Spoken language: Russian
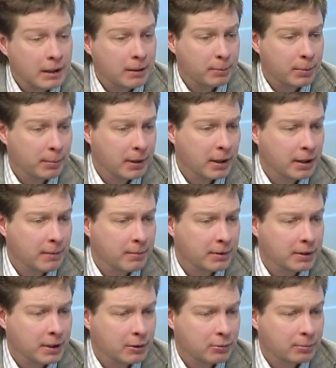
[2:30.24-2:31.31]
по программе
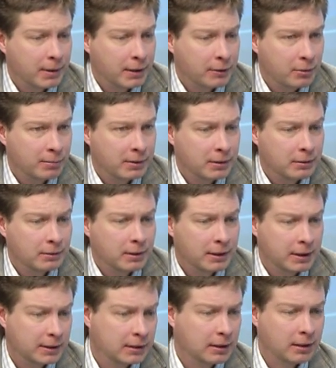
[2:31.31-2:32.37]
сразу mm-hmm. пройдемся.
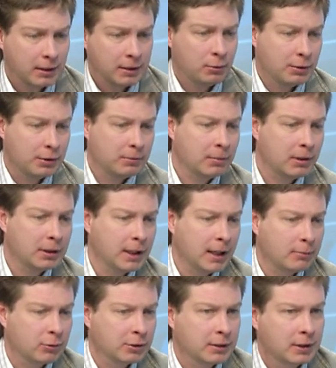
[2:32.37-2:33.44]
Я, она не очень большая,
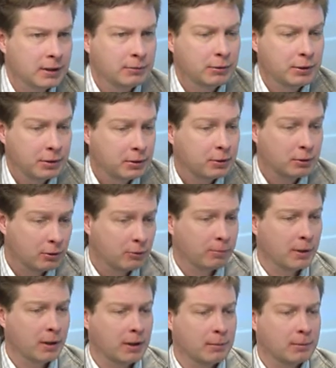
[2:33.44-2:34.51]
можно mm-hmm. озвучить ее. Что в
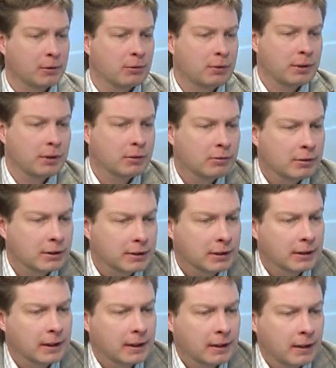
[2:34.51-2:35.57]
программе турнира у вас?
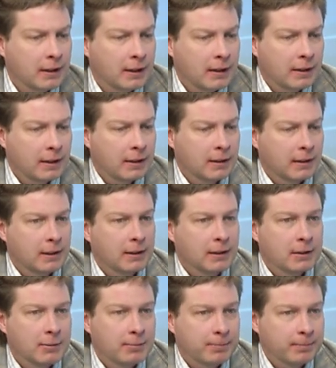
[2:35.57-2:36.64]
Так, в программе турнира
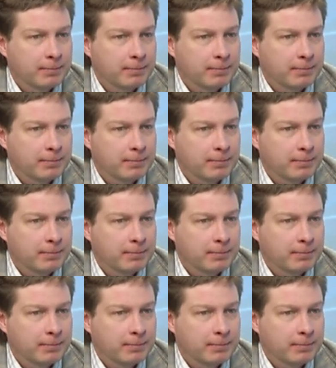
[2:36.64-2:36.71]
у нас